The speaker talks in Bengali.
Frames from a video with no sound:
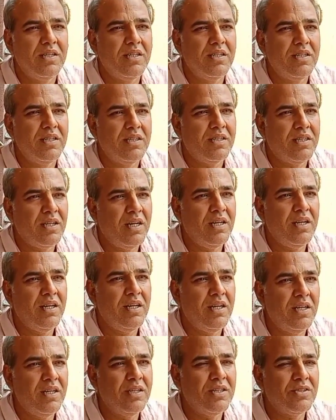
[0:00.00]
সরকারি ইনকাম
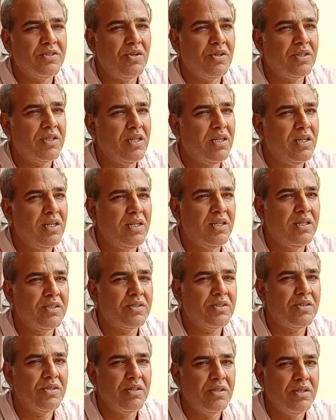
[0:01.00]
বন্ধ করে চলবে
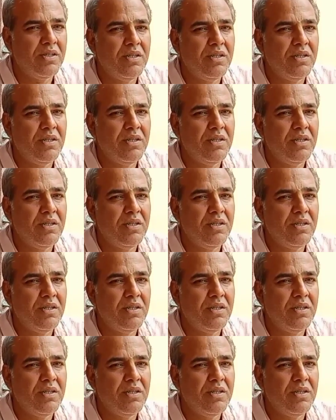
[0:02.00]
না